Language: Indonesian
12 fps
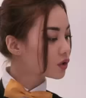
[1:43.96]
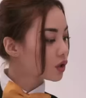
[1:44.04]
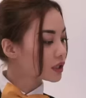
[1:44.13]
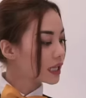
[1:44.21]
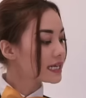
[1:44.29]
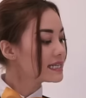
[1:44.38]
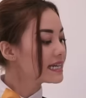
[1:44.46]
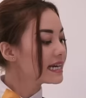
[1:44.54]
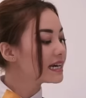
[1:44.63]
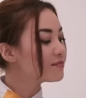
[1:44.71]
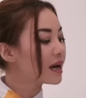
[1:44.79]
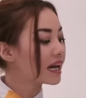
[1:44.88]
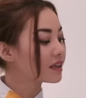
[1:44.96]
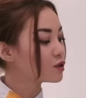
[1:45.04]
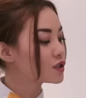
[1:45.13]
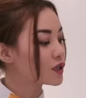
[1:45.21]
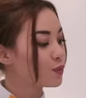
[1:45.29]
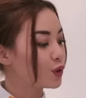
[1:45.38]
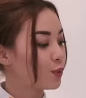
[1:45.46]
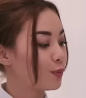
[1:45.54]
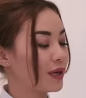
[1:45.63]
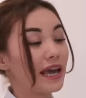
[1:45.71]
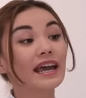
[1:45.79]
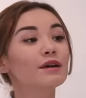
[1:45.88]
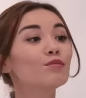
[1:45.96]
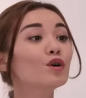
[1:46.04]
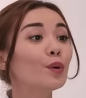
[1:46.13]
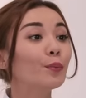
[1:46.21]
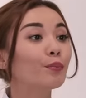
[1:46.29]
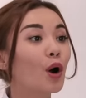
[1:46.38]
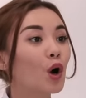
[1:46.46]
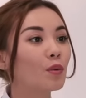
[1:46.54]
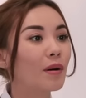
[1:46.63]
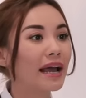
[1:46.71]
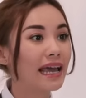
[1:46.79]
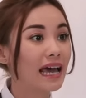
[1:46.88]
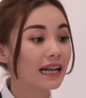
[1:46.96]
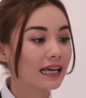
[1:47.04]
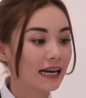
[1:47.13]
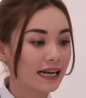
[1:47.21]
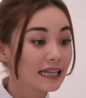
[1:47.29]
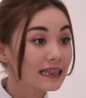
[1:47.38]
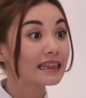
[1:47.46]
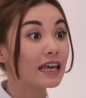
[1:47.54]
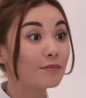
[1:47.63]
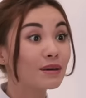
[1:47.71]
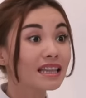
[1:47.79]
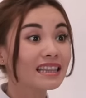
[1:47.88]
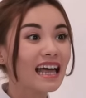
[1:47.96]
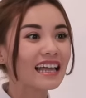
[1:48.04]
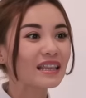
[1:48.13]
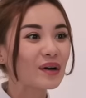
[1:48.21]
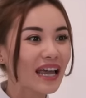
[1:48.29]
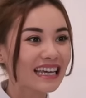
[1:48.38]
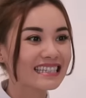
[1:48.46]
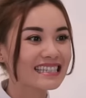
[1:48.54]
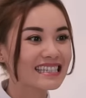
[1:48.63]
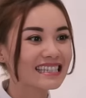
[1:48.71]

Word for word: Totalnya jadi ratus ribu rupiah, Ibu. Mau bayar kredit, debit, atau cash?